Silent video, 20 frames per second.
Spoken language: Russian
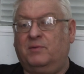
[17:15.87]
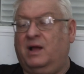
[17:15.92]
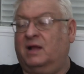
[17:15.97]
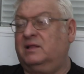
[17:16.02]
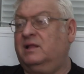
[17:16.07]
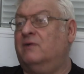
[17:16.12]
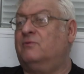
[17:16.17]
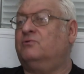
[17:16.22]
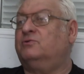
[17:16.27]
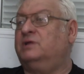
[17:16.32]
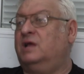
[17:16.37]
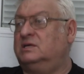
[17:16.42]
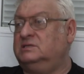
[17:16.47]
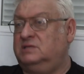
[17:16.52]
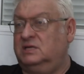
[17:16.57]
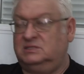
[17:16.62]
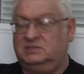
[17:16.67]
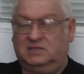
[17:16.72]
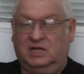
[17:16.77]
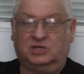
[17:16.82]
когда у нас
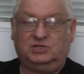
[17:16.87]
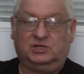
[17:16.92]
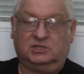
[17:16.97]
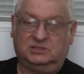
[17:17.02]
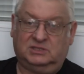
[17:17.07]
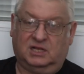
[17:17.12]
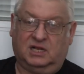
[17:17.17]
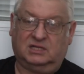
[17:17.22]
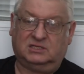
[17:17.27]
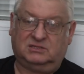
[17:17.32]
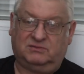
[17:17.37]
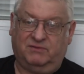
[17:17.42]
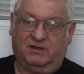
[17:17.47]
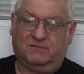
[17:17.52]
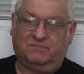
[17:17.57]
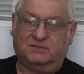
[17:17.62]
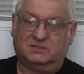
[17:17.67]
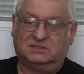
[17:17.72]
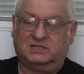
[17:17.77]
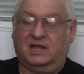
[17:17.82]
здесь начался
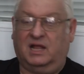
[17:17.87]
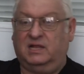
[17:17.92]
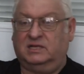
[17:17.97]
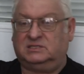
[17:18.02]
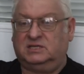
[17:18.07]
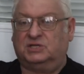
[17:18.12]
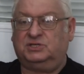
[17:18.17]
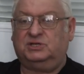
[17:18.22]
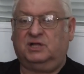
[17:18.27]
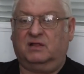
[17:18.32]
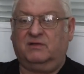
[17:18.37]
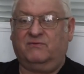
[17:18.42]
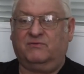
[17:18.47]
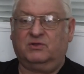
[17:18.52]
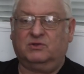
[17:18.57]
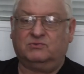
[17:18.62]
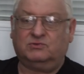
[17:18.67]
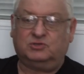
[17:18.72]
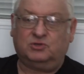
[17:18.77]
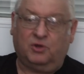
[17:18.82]
рассвет, мы стали сначала
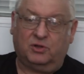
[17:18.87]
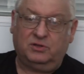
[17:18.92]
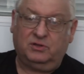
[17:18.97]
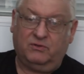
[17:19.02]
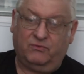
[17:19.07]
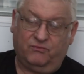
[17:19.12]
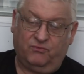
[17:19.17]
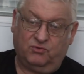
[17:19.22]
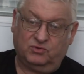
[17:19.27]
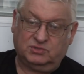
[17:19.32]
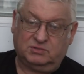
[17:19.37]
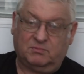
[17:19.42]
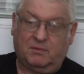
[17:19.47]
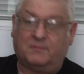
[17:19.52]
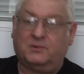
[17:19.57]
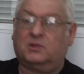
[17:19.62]
инновационным вузом,